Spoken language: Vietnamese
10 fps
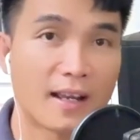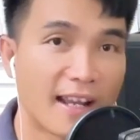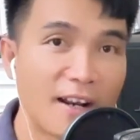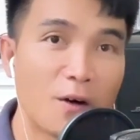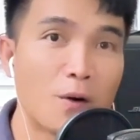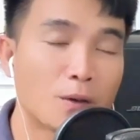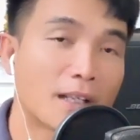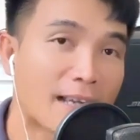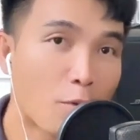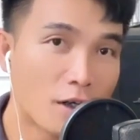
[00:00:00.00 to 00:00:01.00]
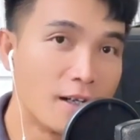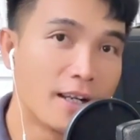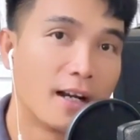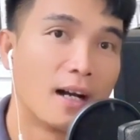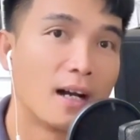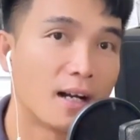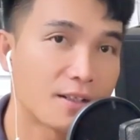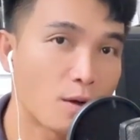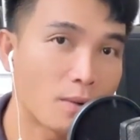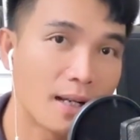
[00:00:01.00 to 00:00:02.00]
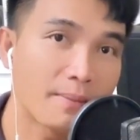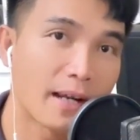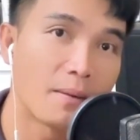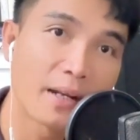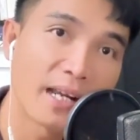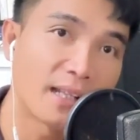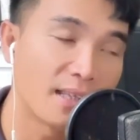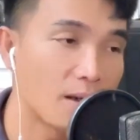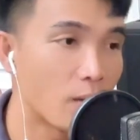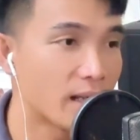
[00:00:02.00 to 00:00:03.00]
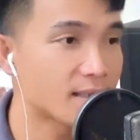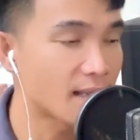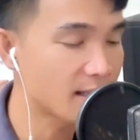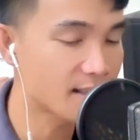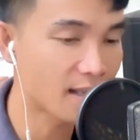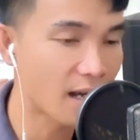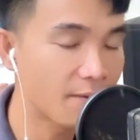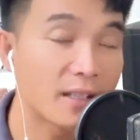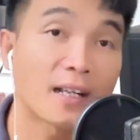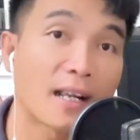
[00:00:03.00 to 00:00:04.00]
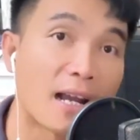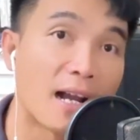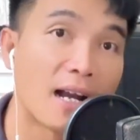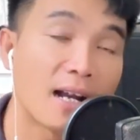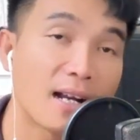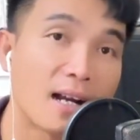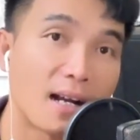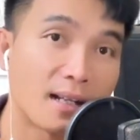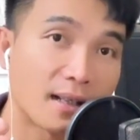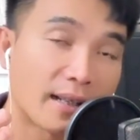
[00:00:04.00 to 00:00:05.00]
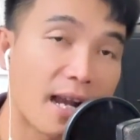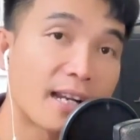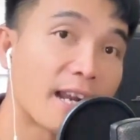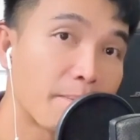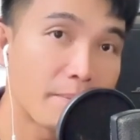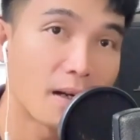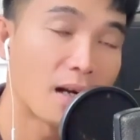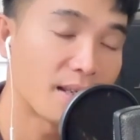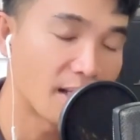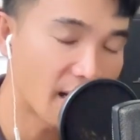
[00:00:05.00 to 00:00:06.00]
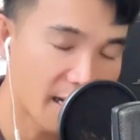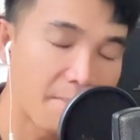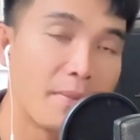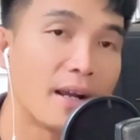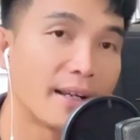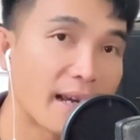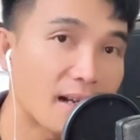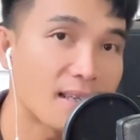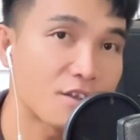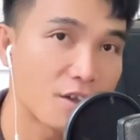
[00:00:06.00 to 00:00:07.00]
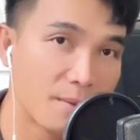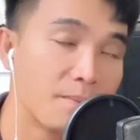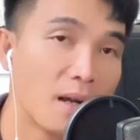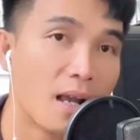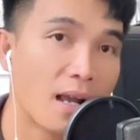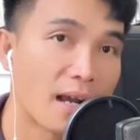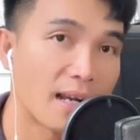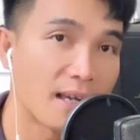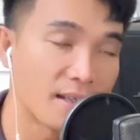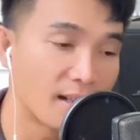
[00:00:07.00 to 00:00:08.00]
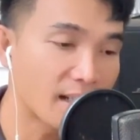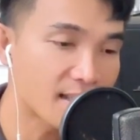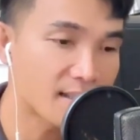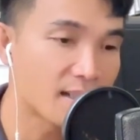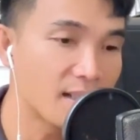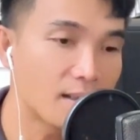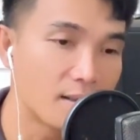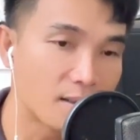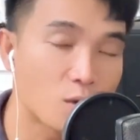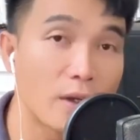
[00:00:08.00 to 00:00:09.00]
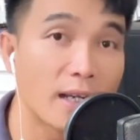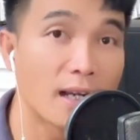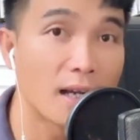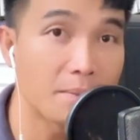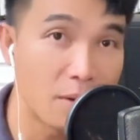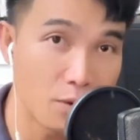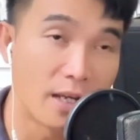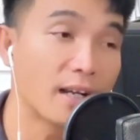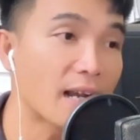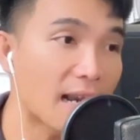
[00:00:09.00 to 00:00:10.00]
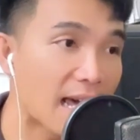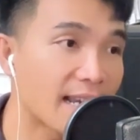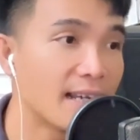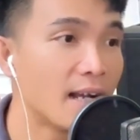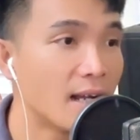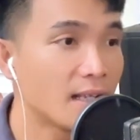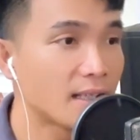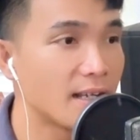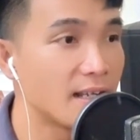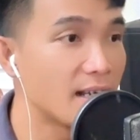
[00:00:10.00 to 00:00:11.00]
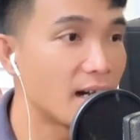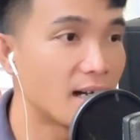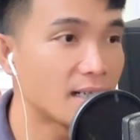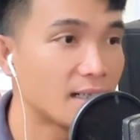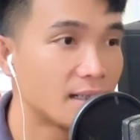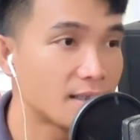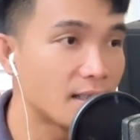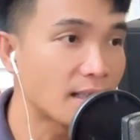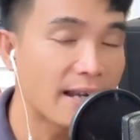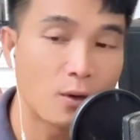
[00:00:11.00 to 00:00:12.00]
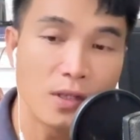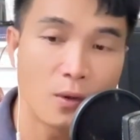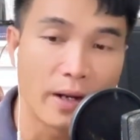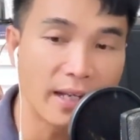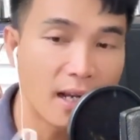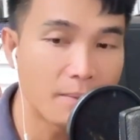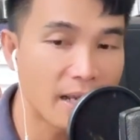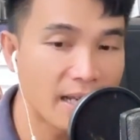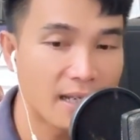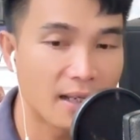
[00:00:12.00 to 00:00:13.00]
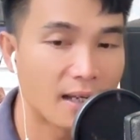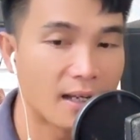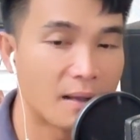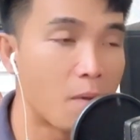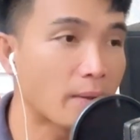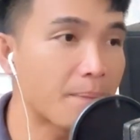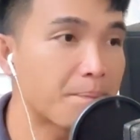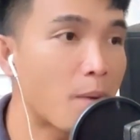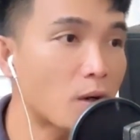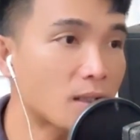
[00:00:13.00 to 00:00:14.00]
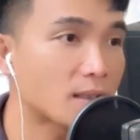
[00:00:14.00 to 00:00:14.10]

Hello tất cả mọi người. À, trong clip ngày hôm nay thì Duy Nguyễn sẽ chia sẻ với tất cả à, các anh em, à, những ai đam mê hát livestream hay là những ca sĩ thường xuyên à, biểu diễn hát live thì à, trên tay của Duy Nguyễn ngày hôm nay à, là một cái pod,